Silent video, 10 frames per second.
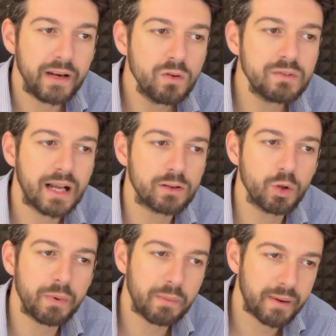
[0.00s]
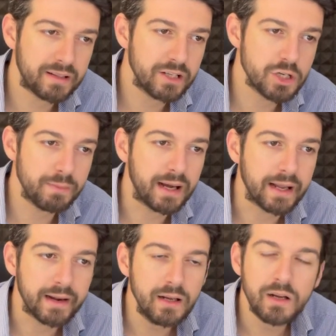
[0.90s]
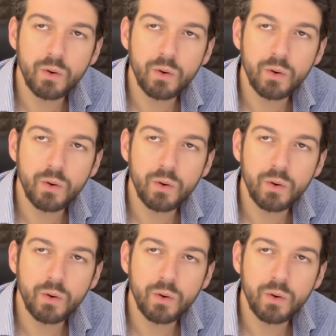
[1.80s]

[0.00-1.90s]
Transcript: non tanto per partecipare.